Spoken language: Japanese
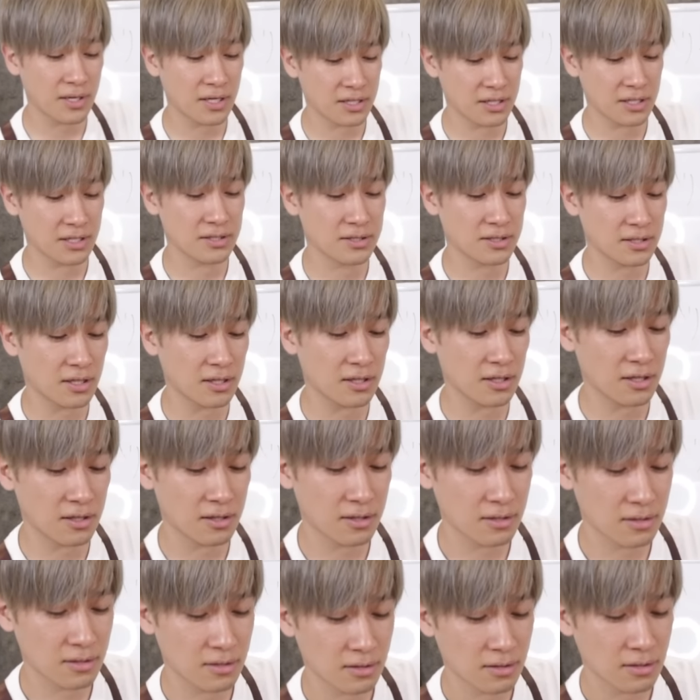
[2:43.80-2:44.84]
番いいですかね、
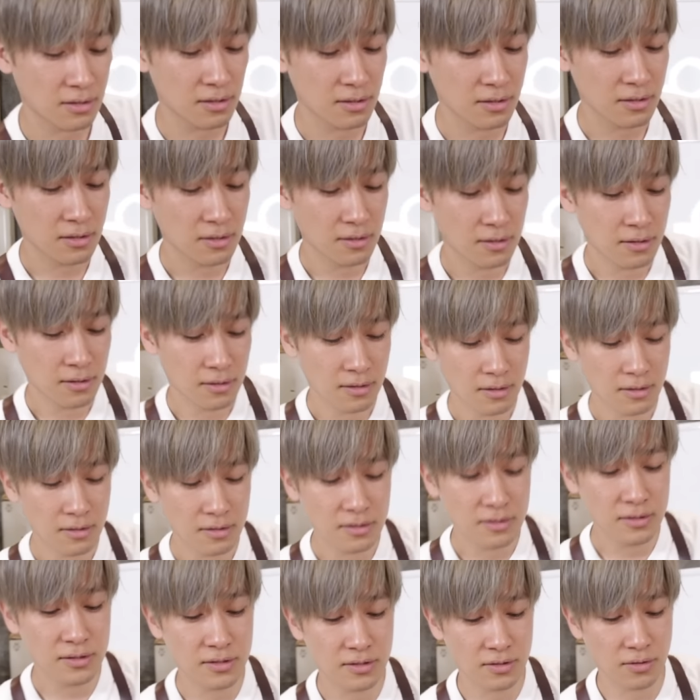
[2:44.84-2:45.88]
一番重要で
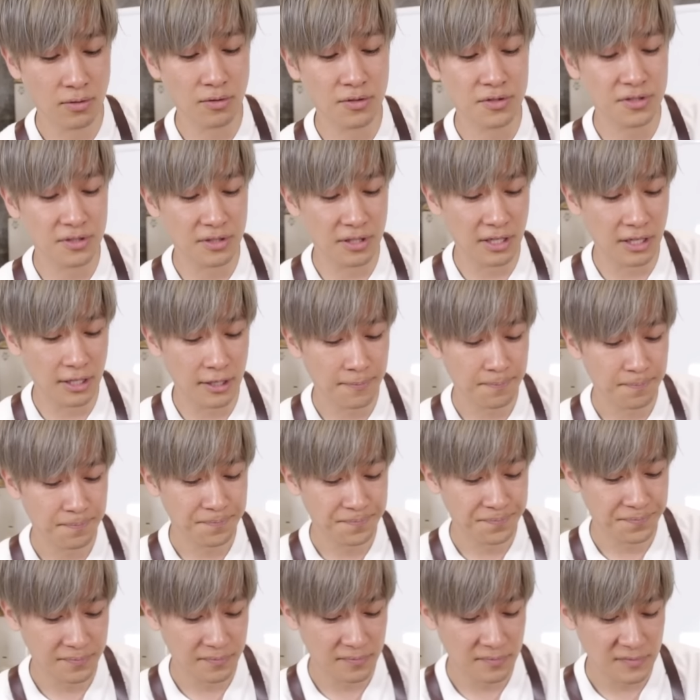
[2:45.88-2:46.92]
すねそうですね
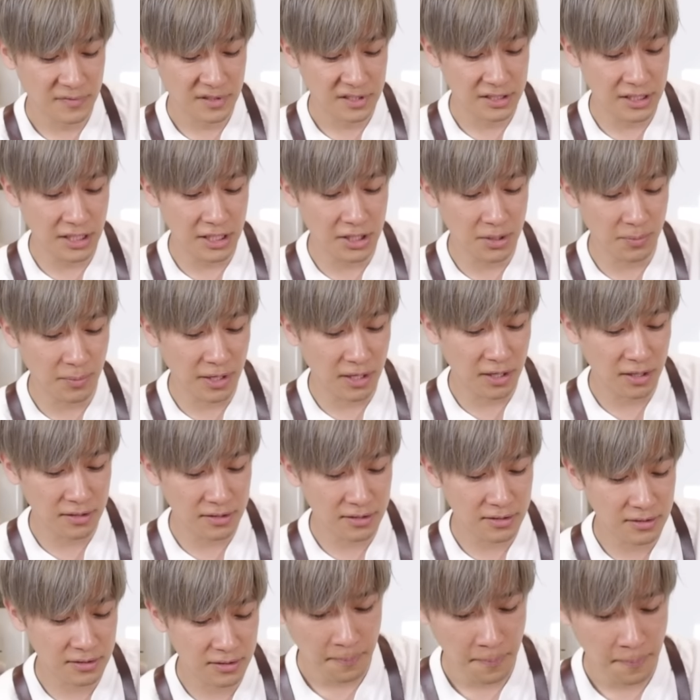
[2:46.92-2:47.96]
じゃあいきま
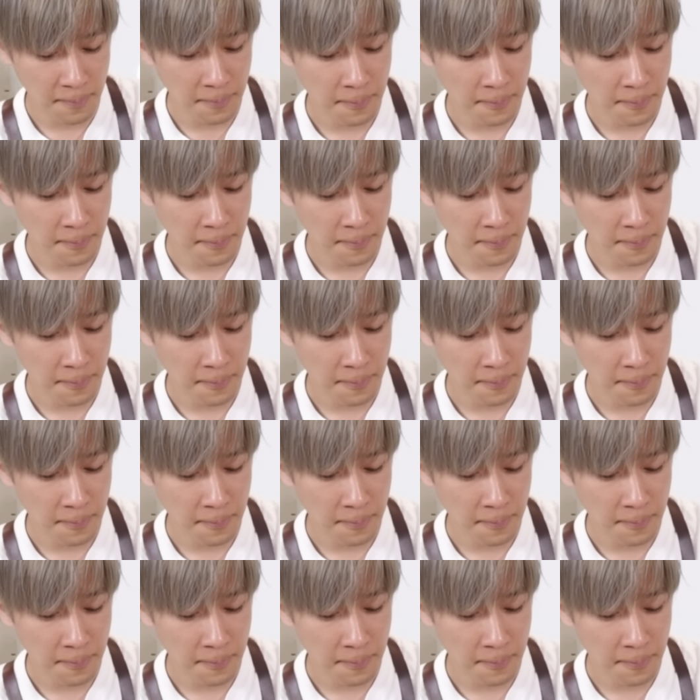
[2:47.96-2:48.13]
す